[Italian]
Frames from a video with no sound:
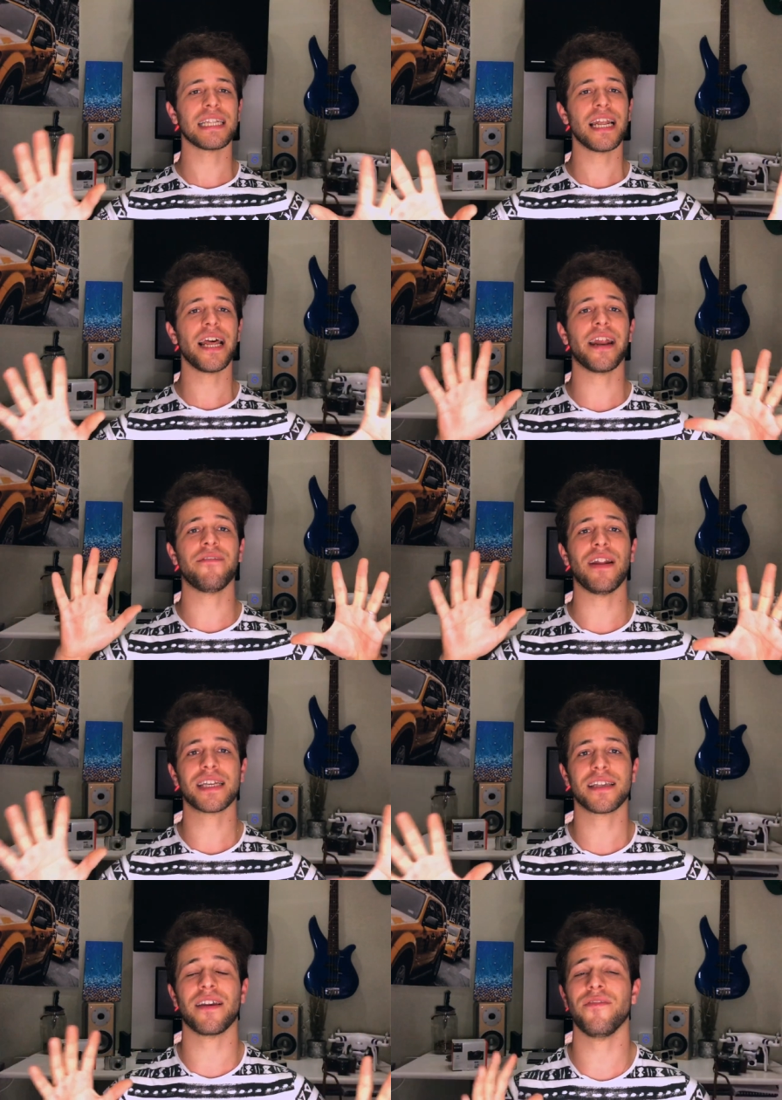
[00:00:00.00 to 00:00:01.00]
a delle
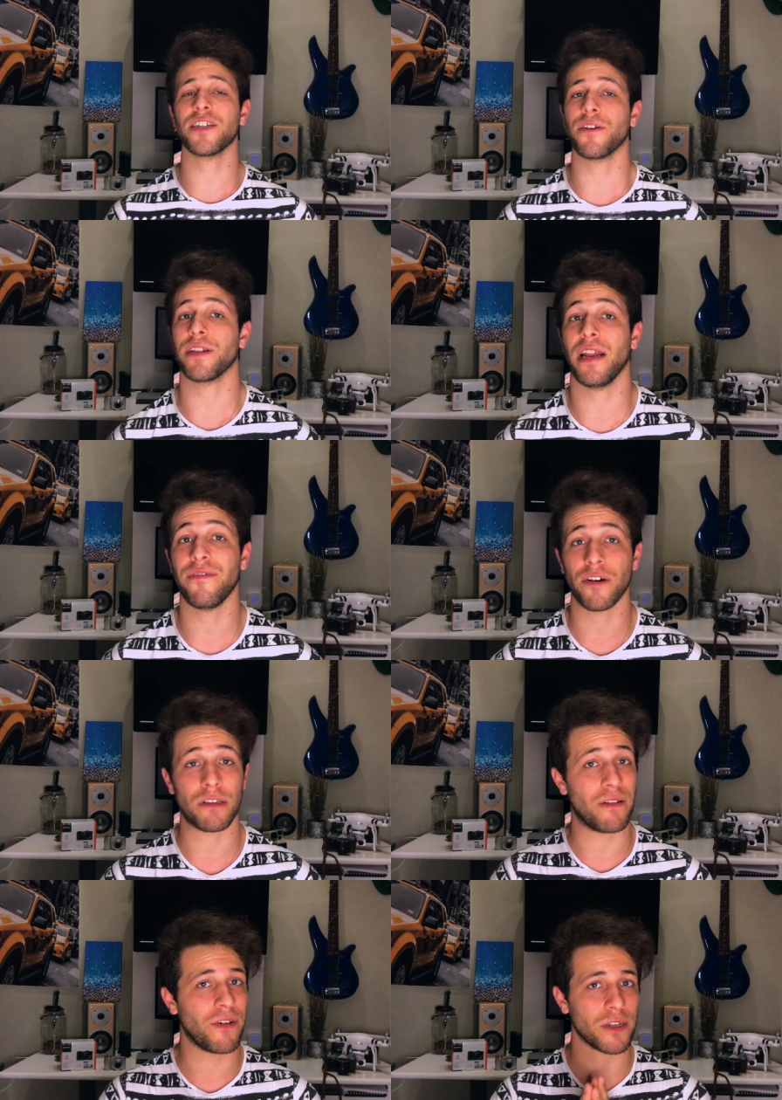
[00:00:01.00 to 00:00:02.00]
reflex che facevano delle foto
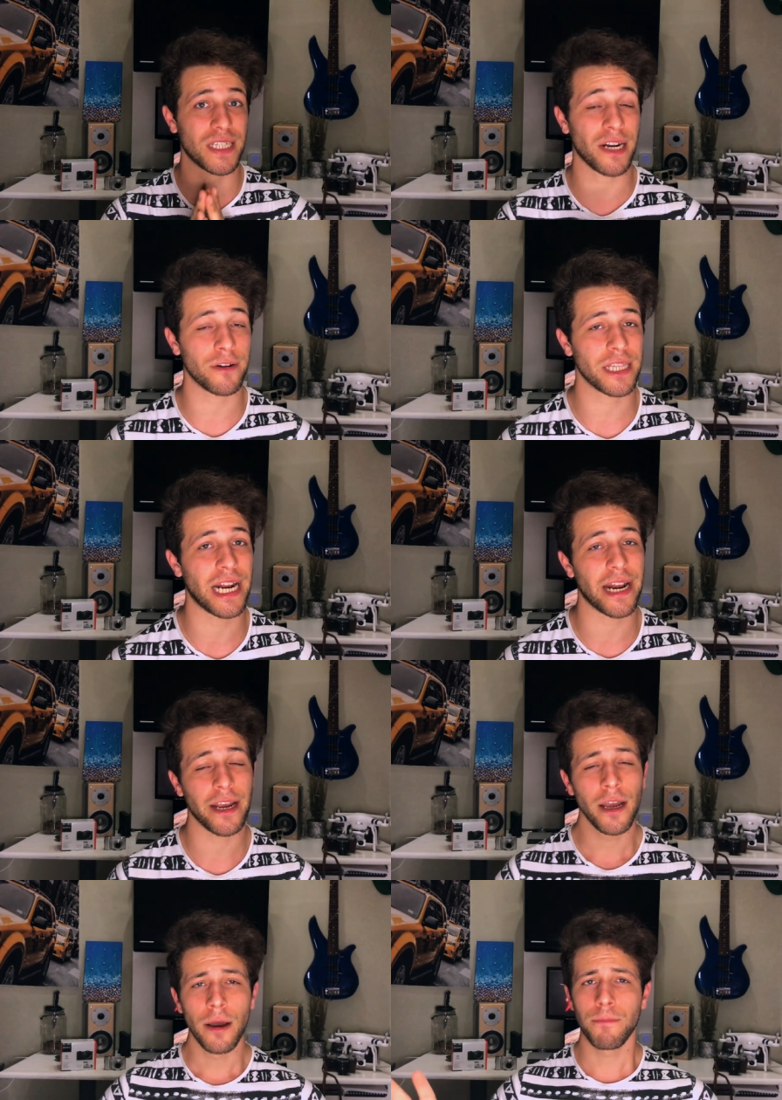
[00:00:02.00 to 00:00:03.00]
davvero straordinarie.